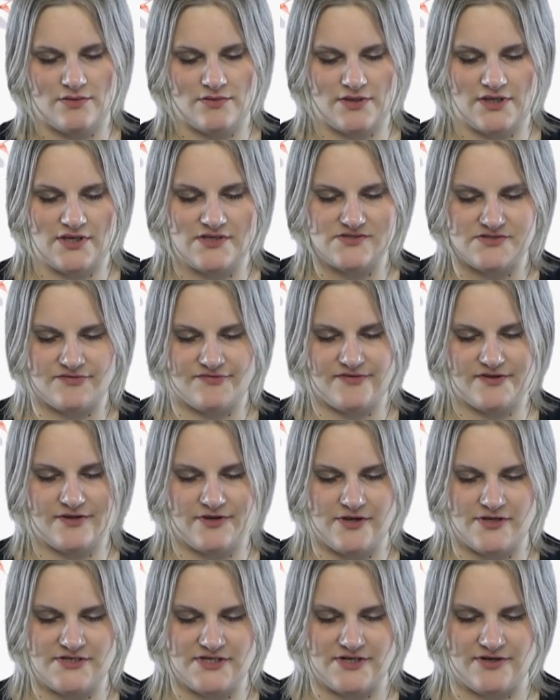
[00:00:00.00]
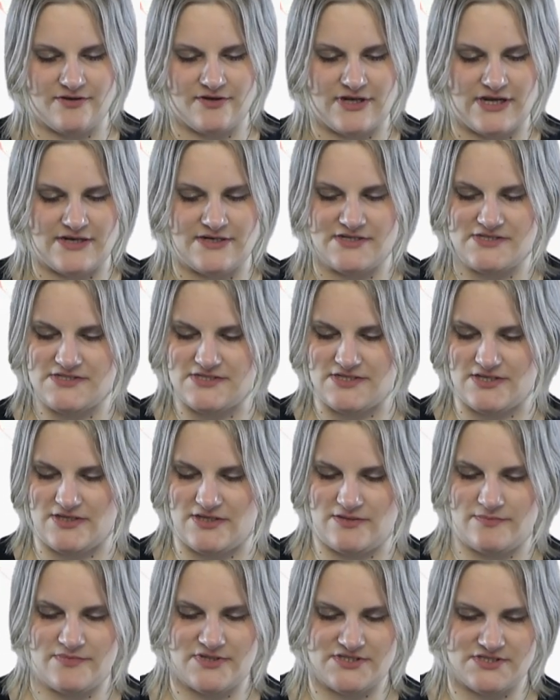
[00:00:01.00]
Okay, so viel könnt ihr noch gar nicht
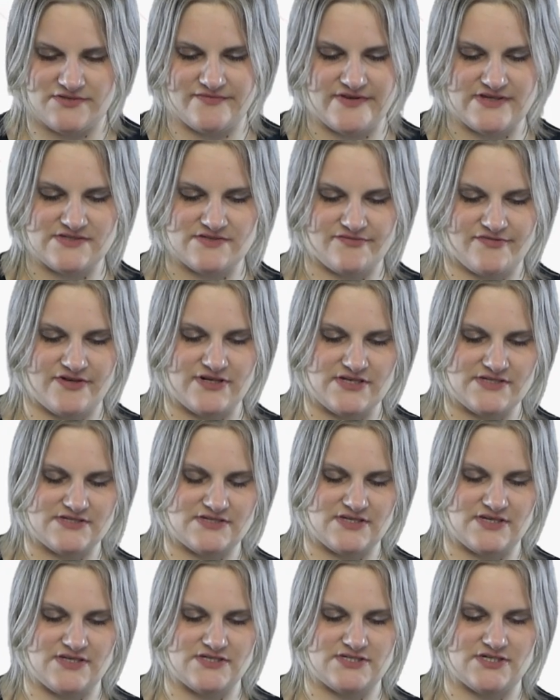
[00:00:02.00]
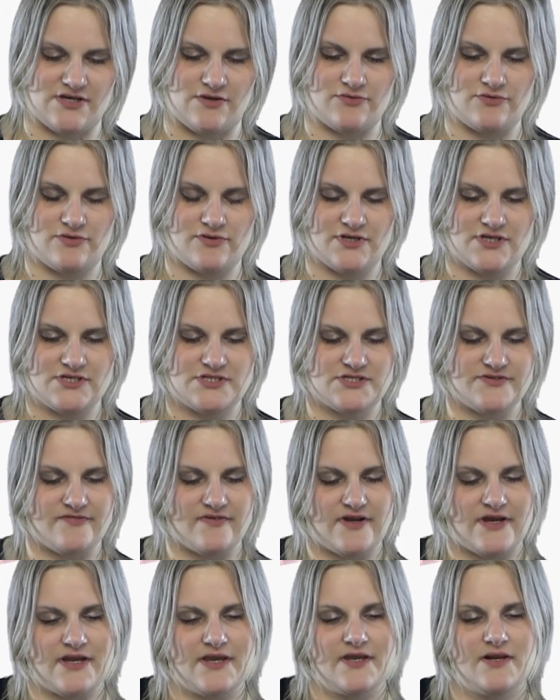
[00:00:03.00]
sehen, beziehungsweise so viel sehe ich auch noch nicht,
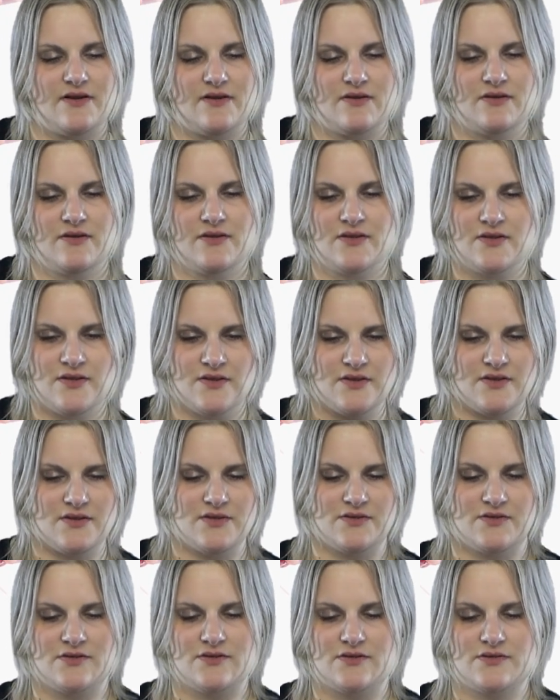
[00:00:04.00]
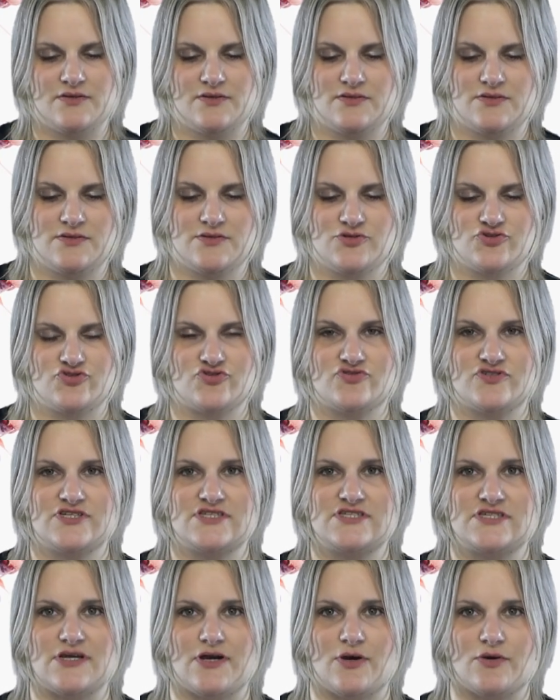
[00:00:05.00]
weil so
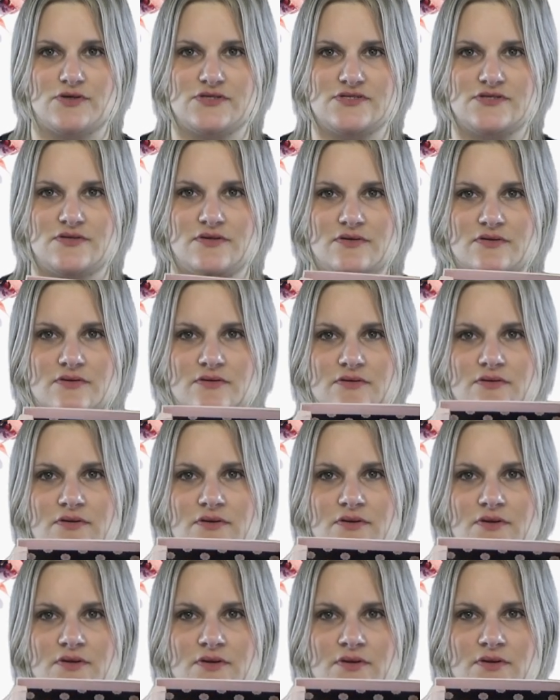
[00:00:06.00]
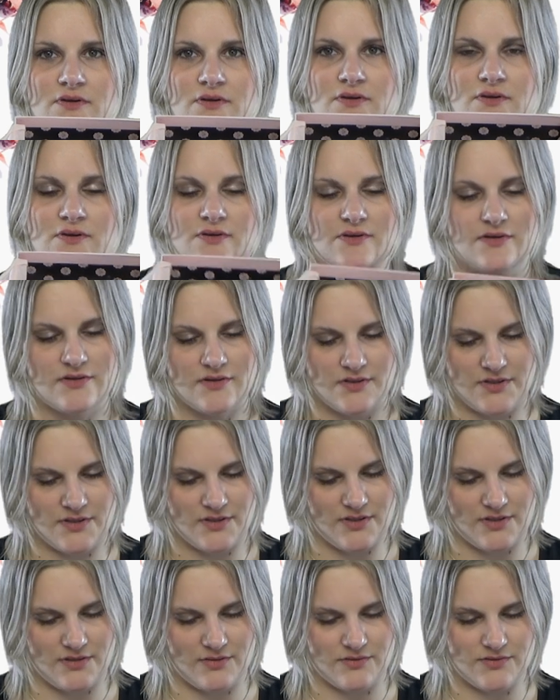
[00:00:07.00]
sieht es aus.
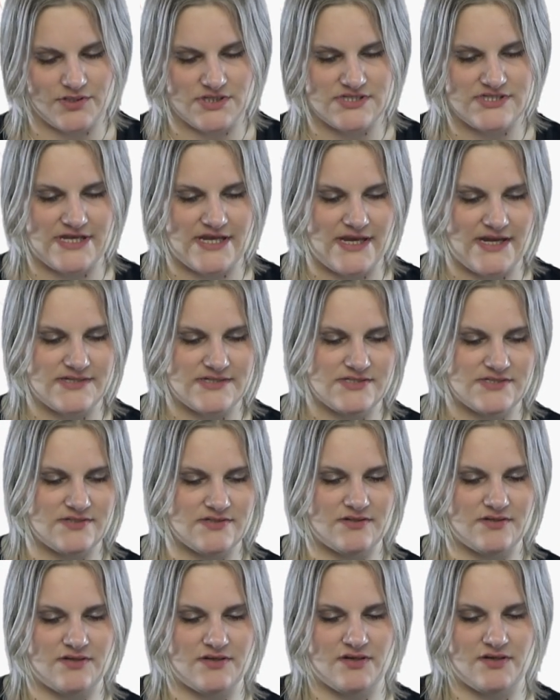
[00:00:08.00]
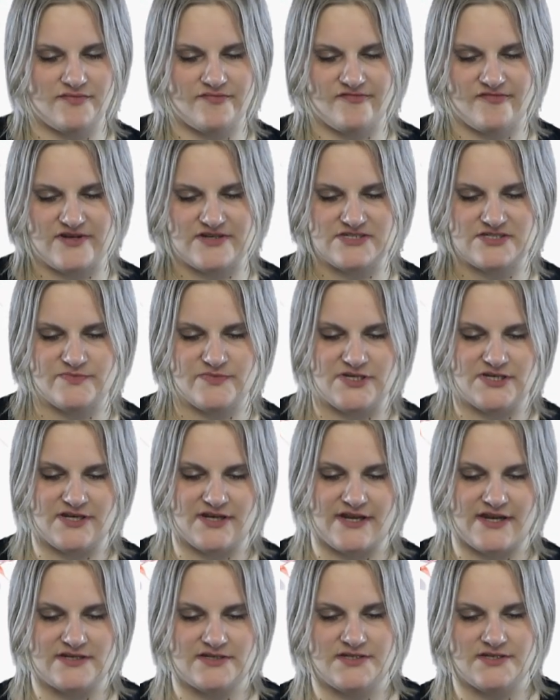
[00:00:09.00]
Genau, und das erste, ähm, was mir
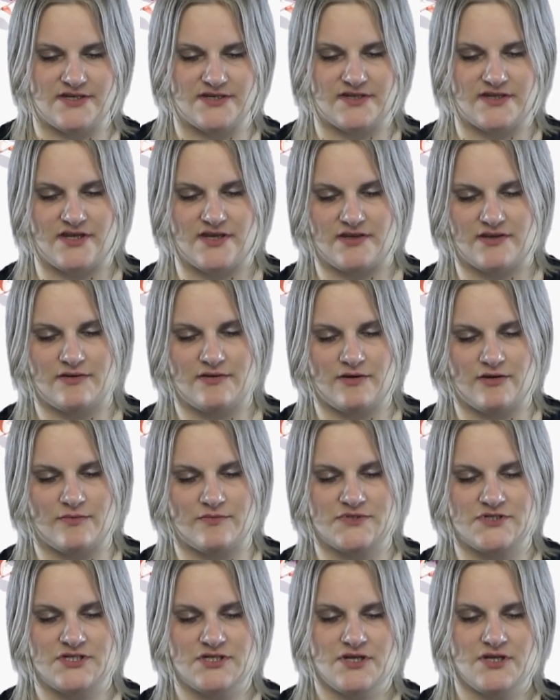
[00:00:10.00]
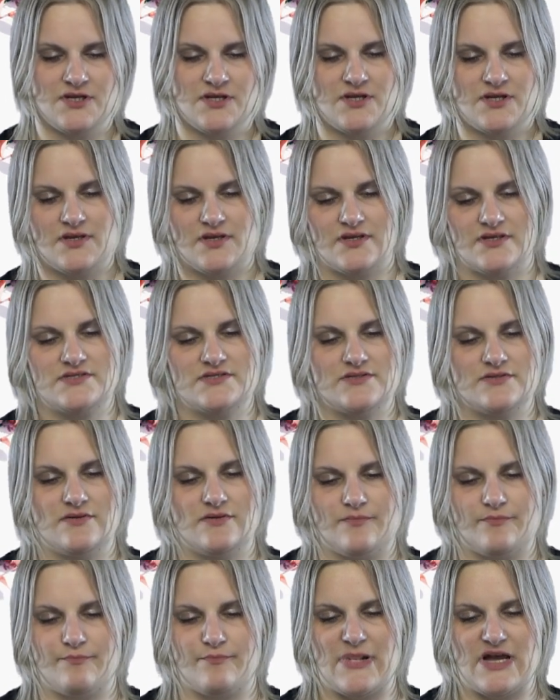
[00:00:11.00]
direkt hier entgegenkommt, ist
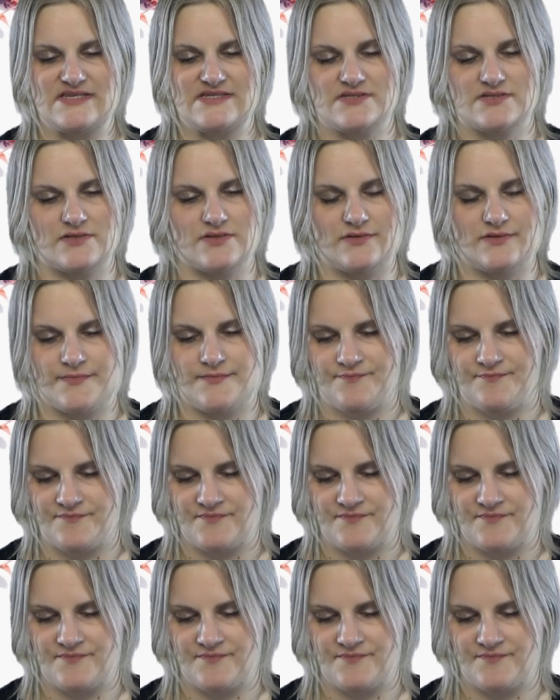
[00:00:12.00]
eine Maske.